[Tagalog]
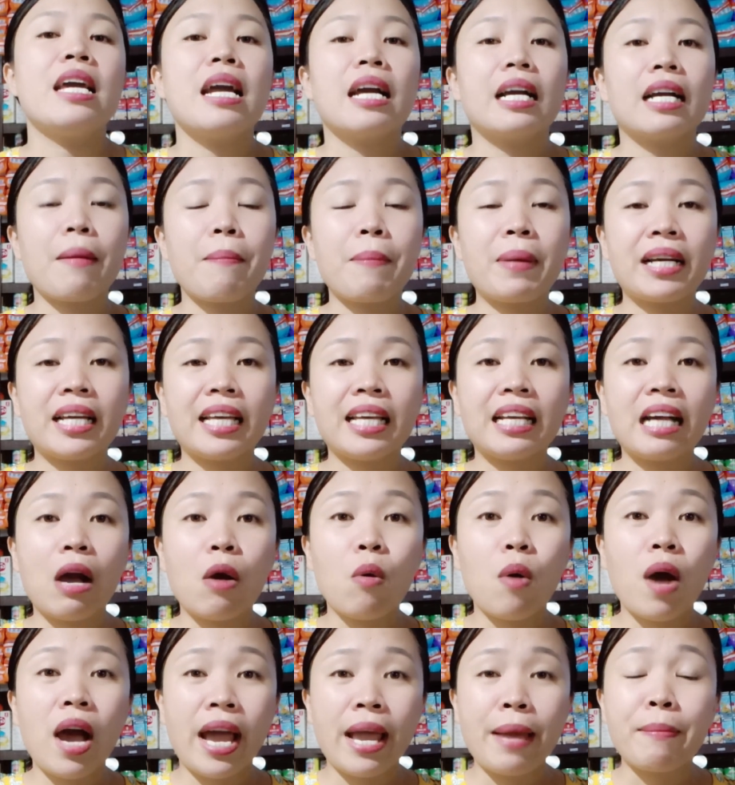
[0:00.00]
kapag ikaw
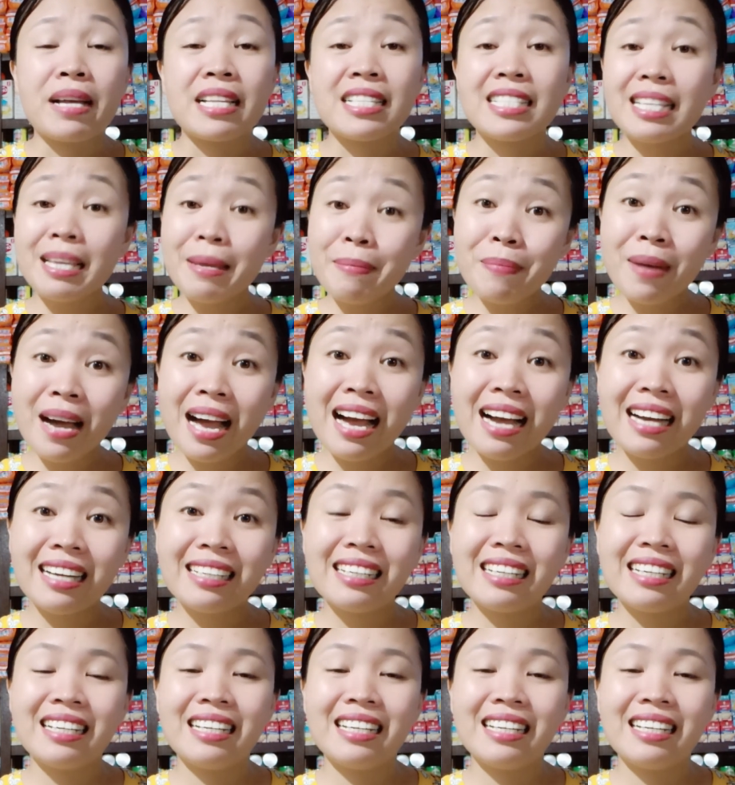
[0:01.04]
ay masipag,